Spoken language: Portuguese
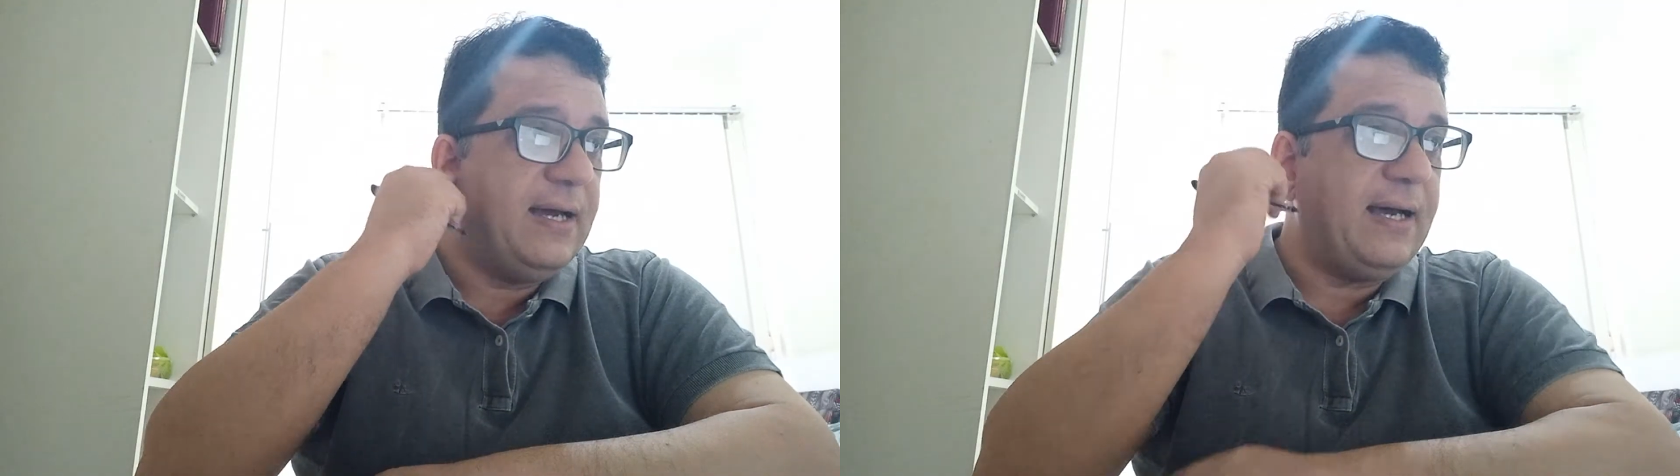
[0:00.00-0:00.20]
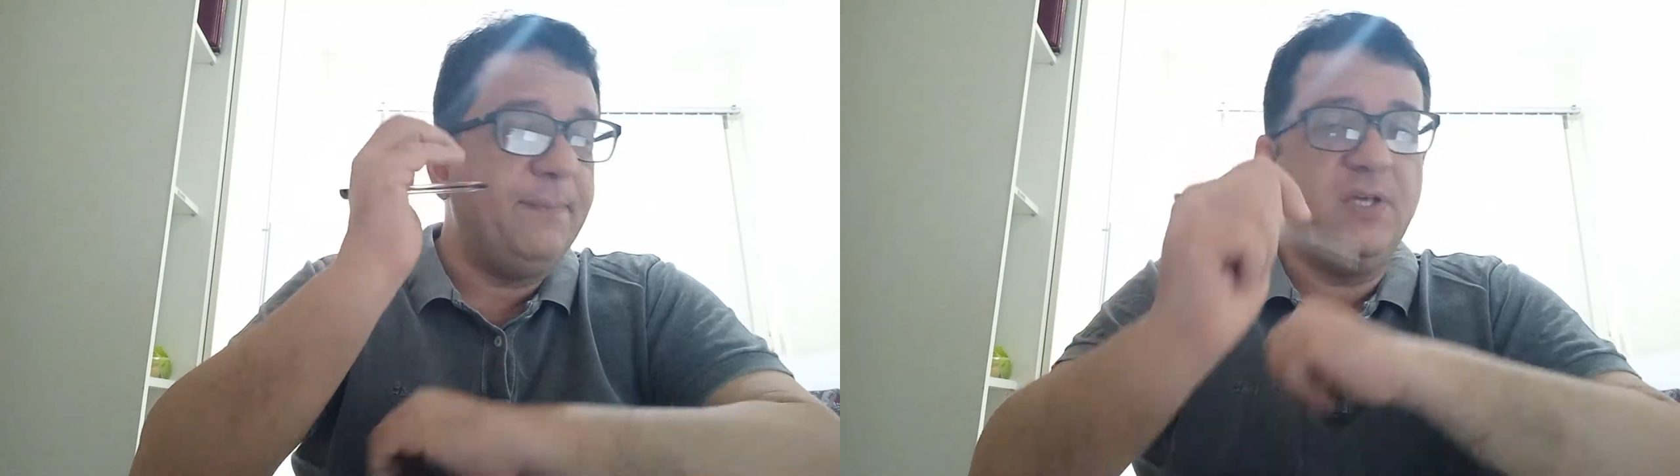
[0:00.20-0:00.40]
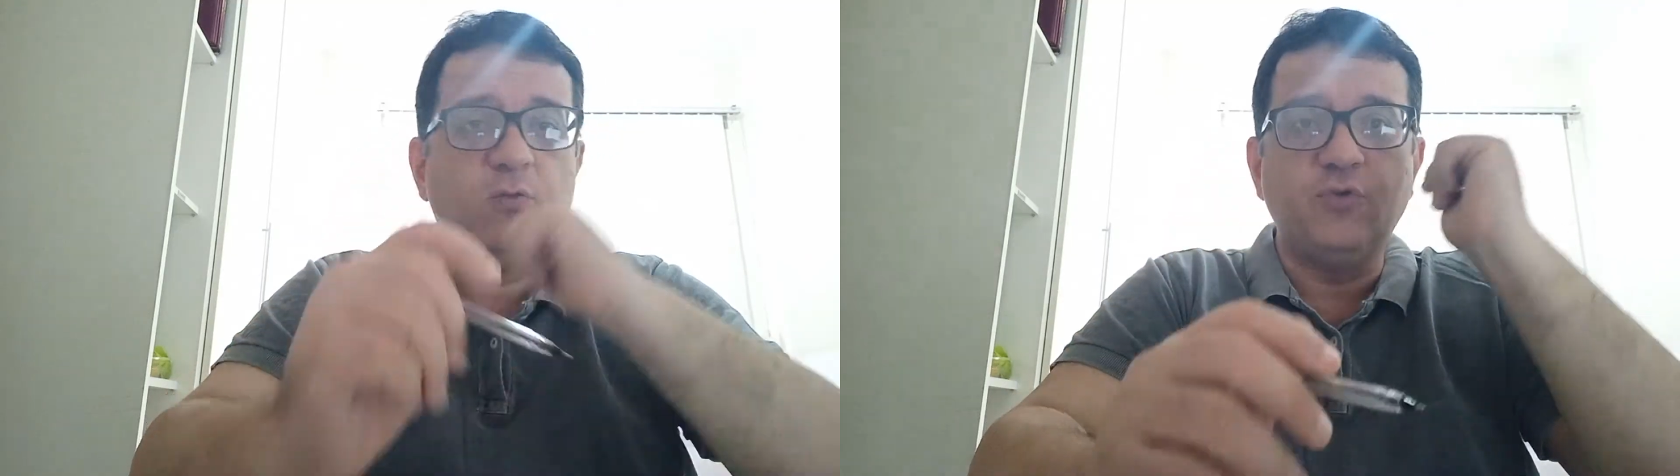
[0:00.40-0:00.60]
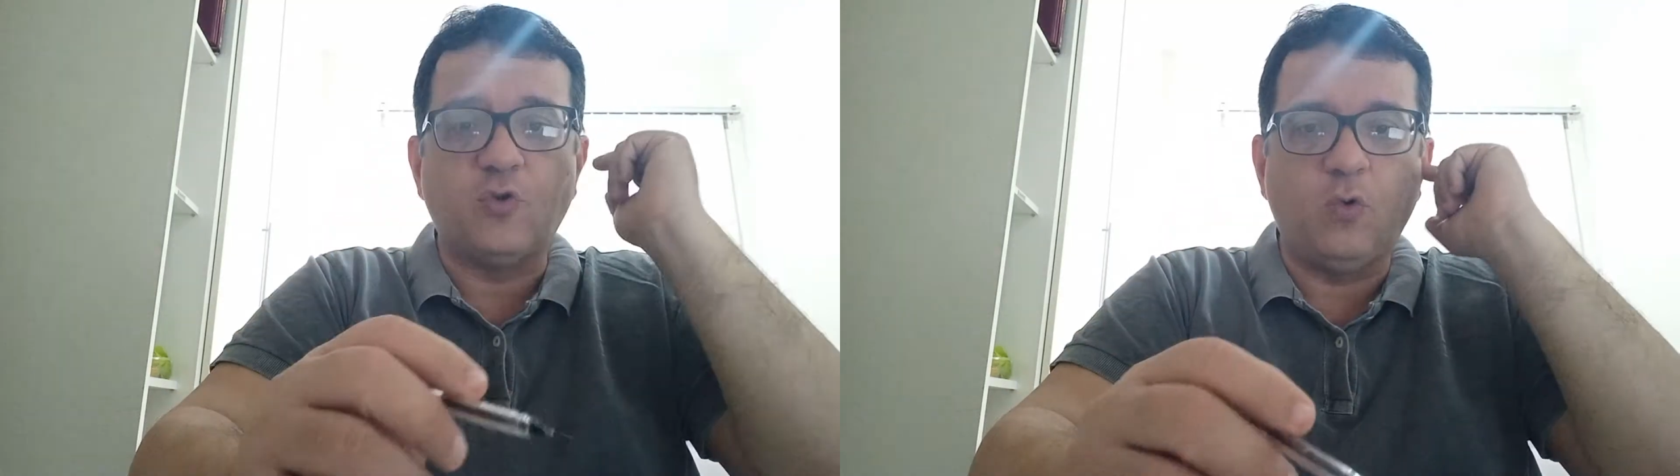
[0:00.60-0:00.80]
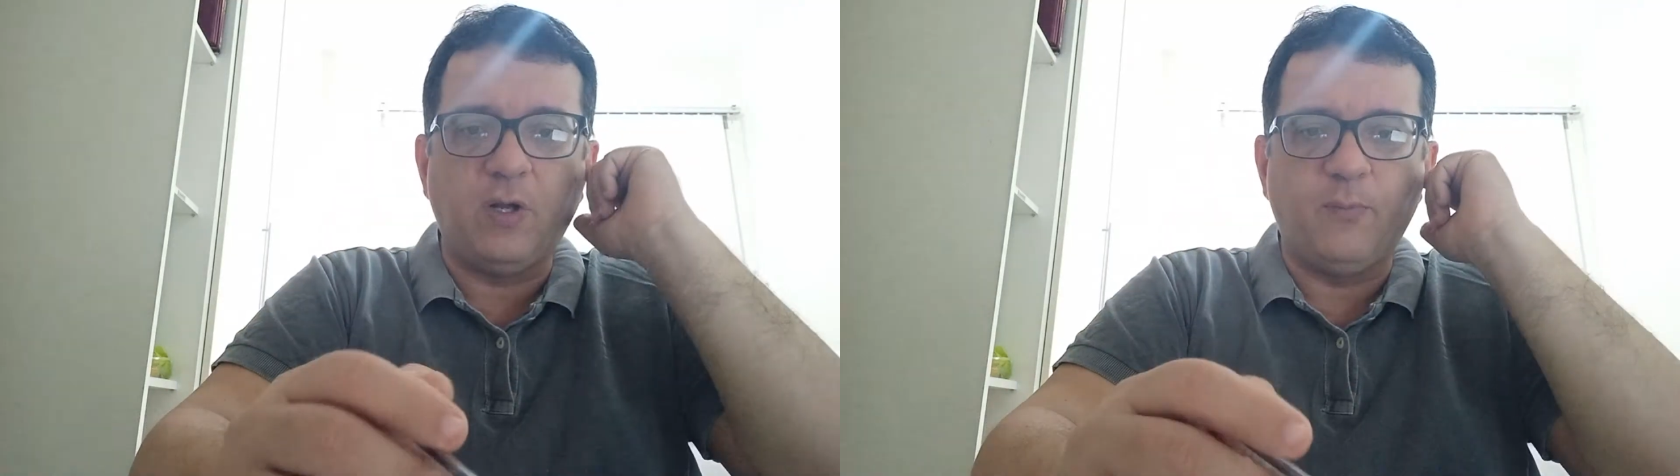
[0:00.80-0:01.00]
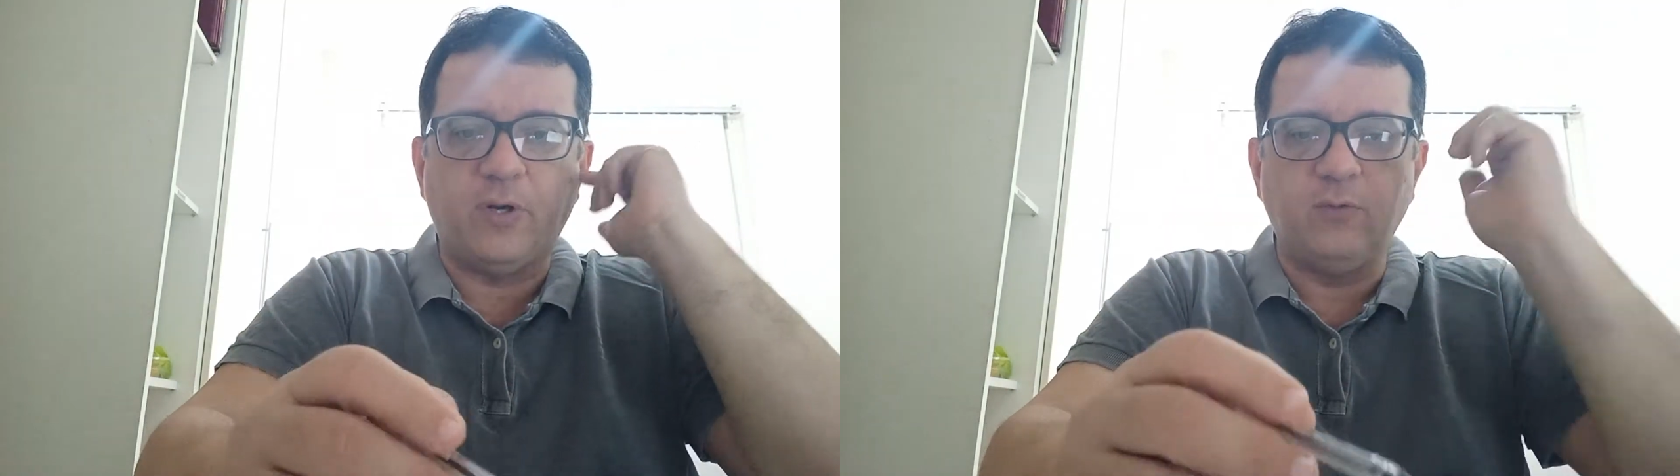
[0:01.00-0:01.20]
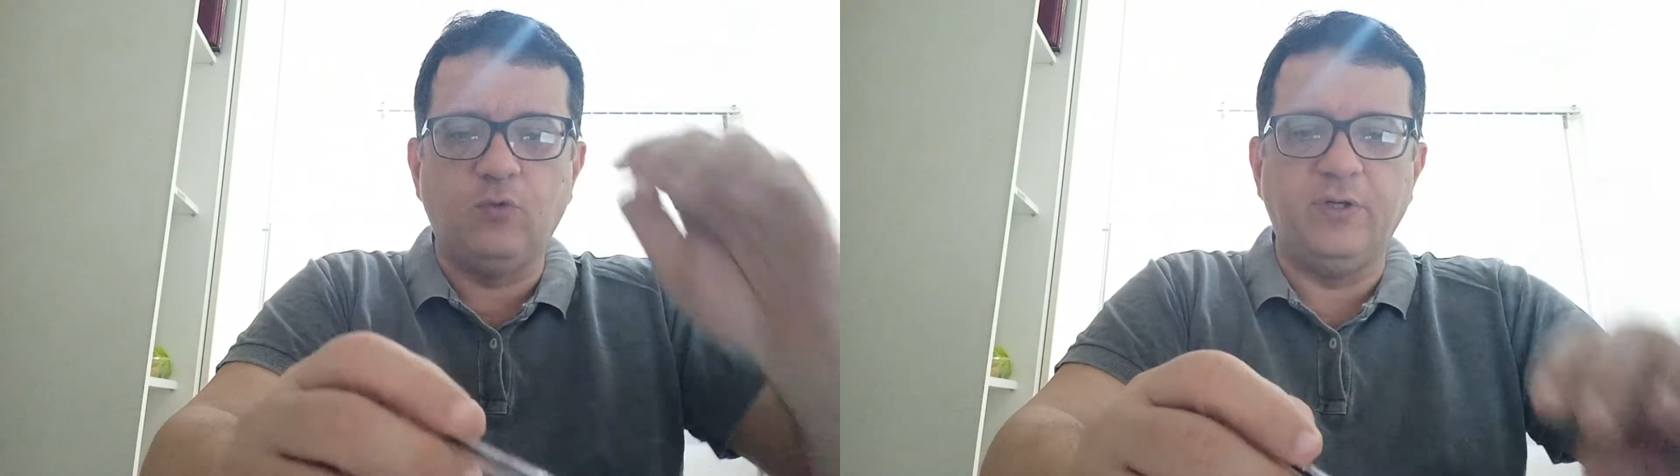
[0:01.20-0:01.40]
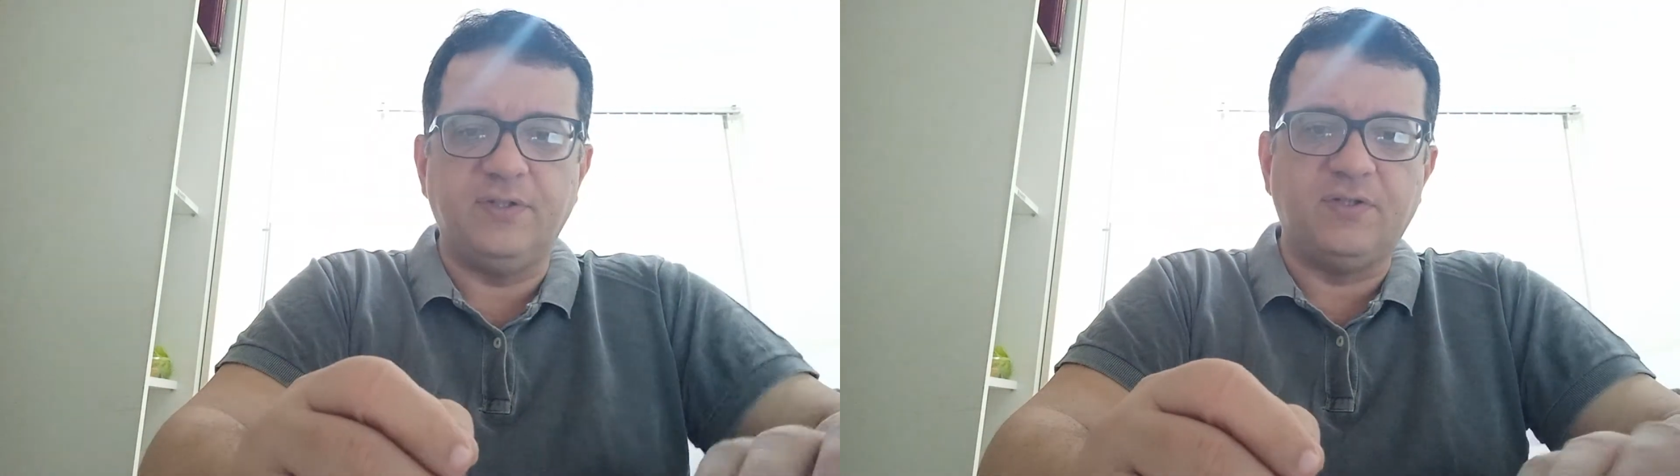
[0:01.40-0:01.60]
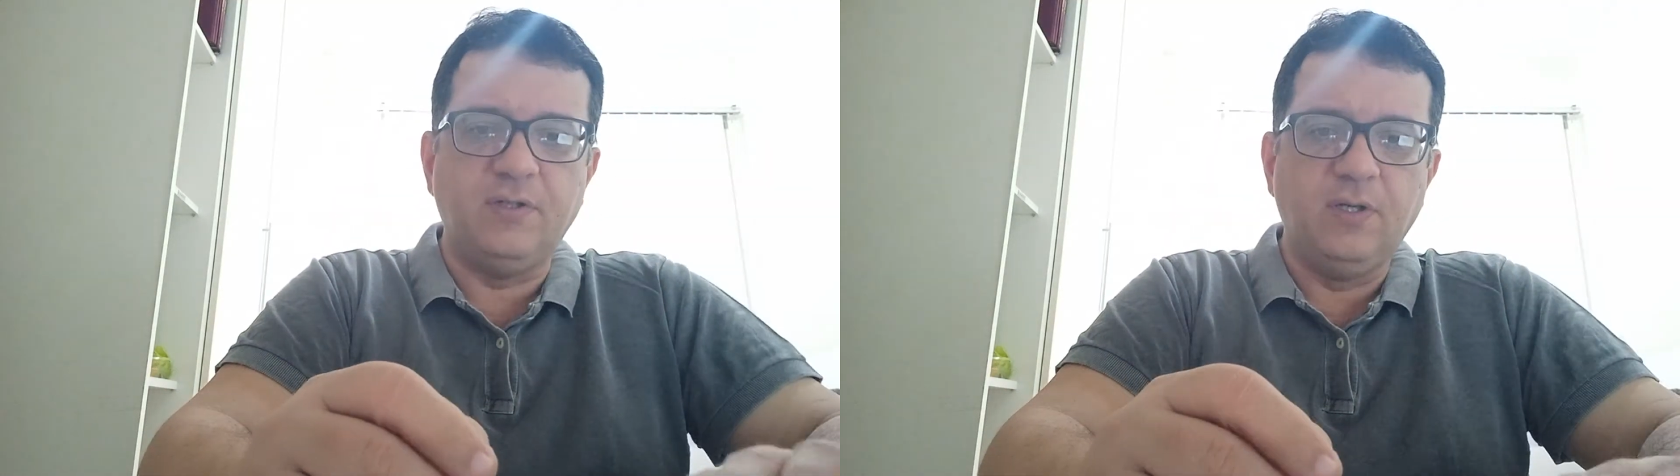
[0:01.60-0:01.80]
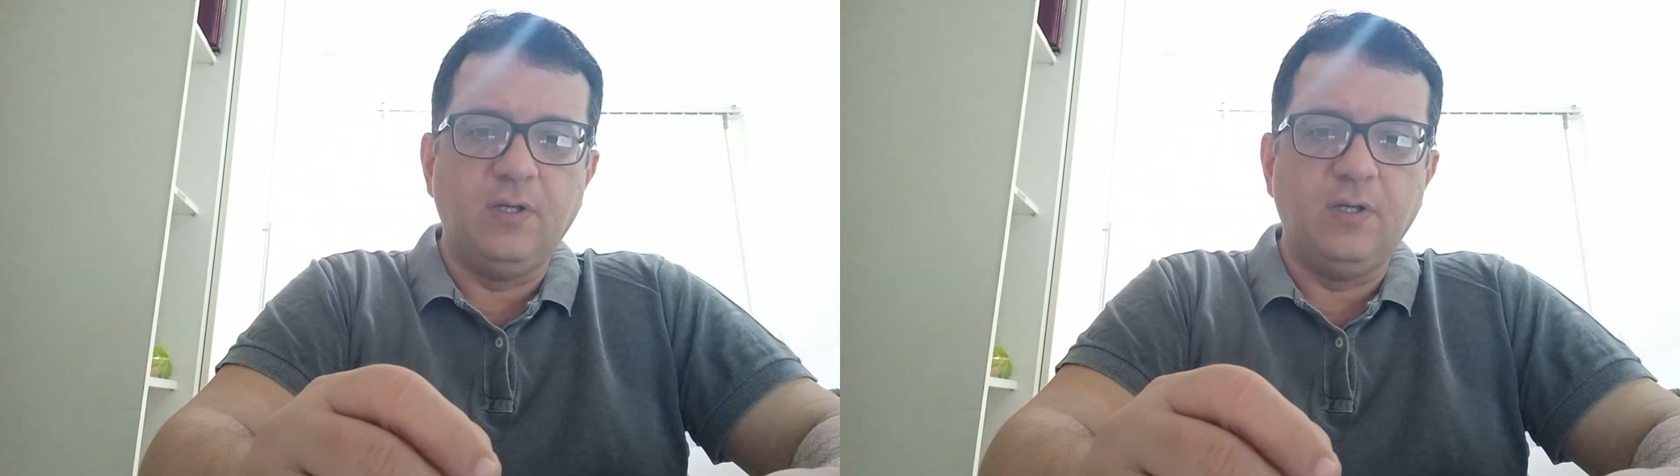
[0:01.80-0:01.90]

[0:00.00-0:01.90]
amigos colaboradores.